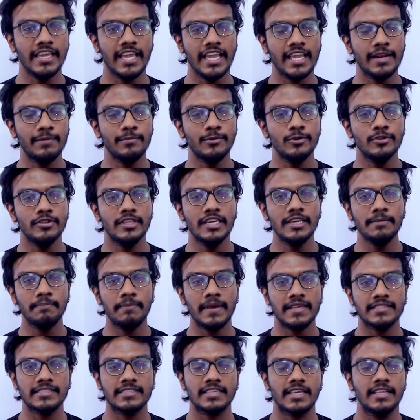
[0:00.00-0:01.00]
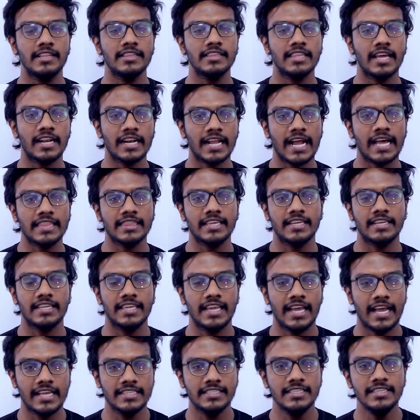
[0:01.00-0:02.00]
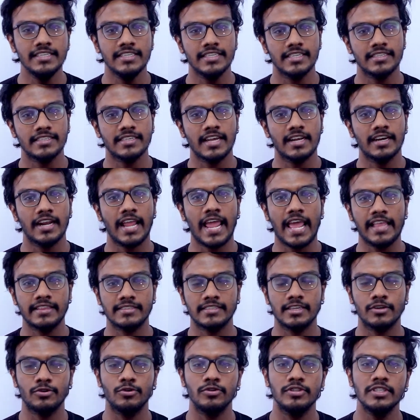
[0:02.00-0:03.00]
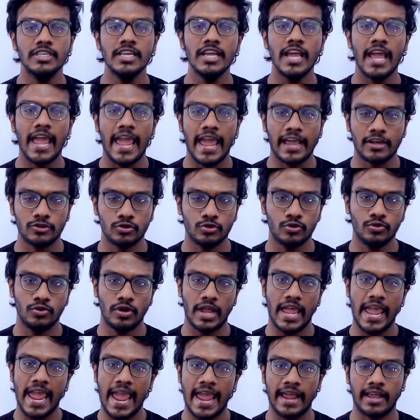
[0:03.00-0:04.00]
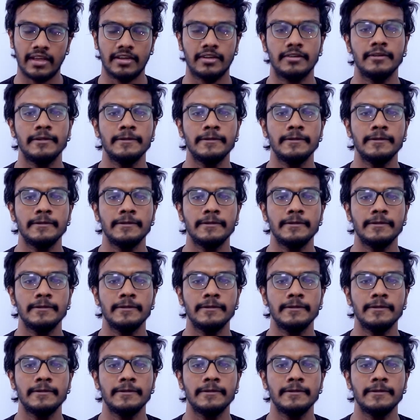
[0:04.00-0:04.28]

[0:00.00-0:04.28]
এর মধ্যেই প্যাসকেল তার খাতা নিয়ে হাজির যে স্যার অ্যান্সার হচ্ছে একশো এক